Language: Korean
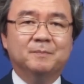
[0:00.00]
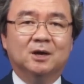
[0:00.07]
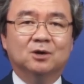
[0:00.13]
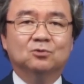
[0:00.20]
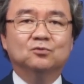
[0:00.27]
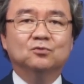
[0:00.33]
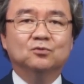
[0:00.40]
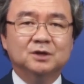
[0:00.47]

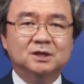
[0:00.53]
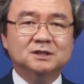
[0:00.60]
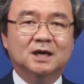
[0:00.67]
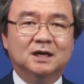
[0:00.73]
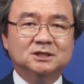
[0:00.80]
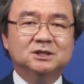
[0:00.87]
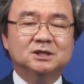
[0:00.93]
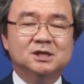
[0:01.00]
바로 우리
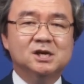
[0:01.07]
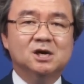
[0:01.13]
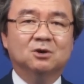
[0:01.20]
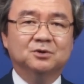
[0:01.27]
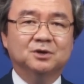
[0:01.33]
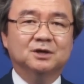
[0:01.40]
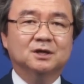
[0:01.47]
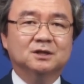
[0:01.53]

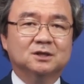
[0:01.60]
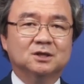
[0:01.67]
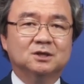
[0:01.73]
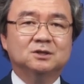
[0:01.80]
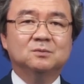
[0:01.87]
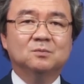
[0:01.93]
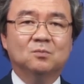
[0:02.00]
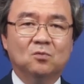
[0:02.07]
자신이라고 얘기던